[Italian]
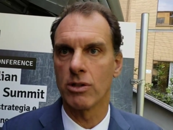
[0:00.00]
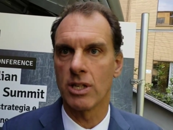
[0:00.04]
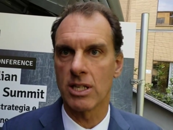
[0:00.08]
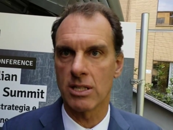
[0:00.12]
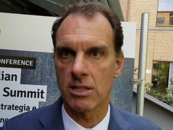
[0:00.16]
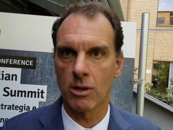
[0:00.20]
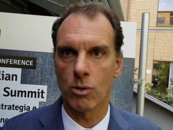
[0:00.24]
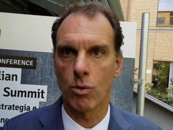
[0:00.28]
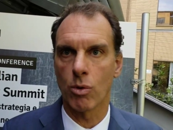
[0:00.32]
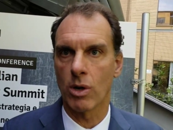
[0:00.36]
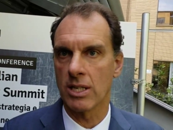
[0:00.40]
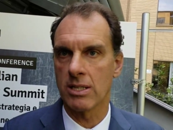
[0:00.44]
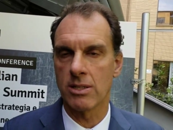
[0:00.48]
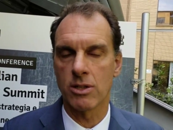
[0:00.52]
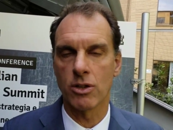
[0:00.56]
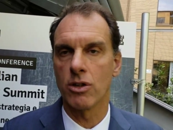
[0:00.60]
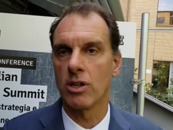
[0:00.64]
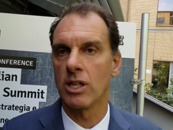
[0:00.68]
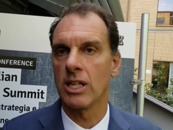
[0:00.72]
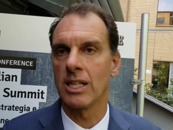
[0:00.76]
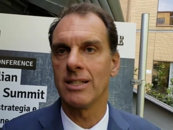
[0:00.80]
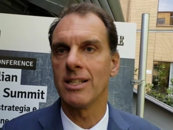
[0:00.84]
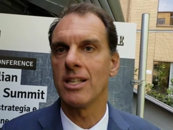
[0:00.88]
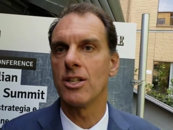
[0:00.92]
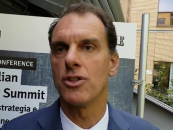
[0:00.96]
di
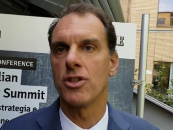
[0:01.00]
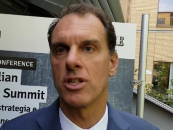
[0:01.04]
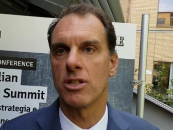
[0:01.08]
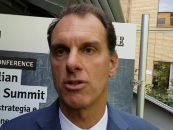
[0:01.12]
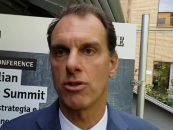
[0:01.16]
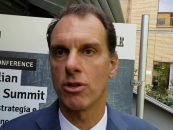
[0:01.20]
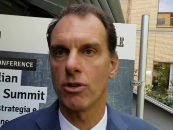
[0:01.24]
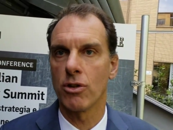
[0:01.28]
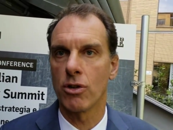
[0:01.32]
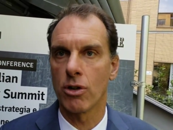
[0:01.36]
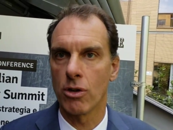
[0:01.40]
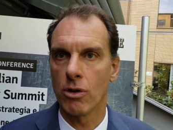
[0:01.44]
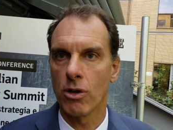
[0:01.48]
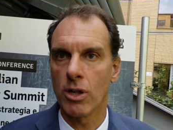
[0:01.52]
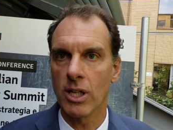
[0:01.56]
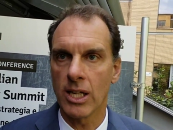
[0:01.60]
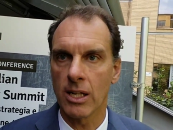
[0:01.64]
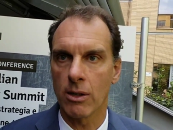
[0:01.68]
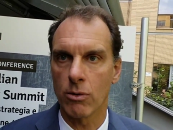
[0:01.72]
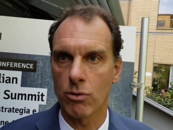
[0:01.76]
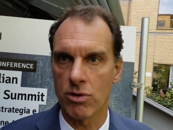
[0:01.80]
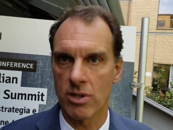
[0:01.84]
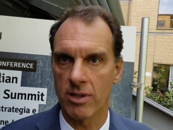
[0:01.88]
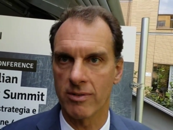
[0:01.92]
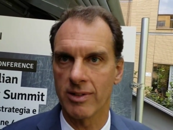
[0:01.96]
assicurazione, di gestione all
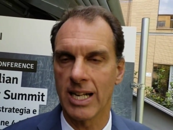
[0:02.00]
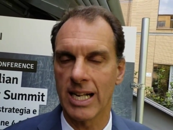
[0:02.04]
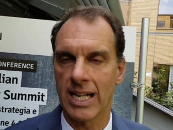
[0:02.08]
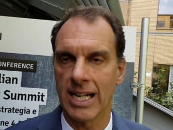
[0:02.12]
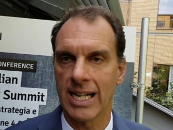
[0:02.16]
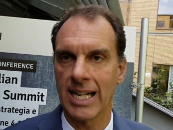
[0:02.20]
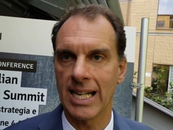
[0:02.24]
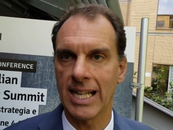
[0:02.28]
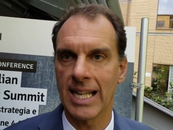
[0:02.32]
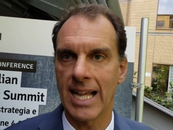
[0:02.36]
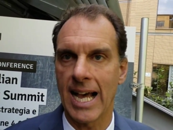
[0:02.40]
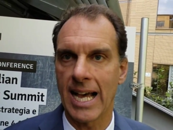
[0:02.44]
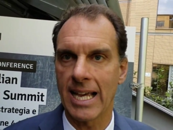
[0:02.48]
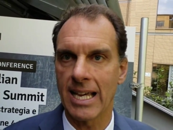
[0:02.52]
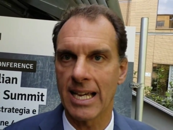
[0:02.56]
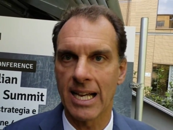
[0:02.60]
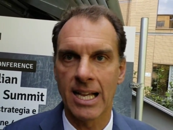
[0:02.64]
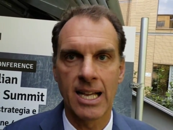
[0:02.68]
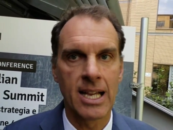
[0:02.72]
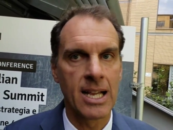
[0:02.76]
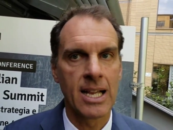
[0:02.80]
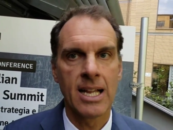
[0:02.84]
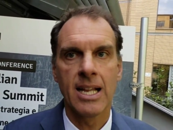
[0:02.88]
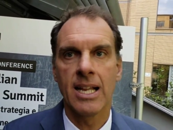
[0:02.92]
inclusive della caldaia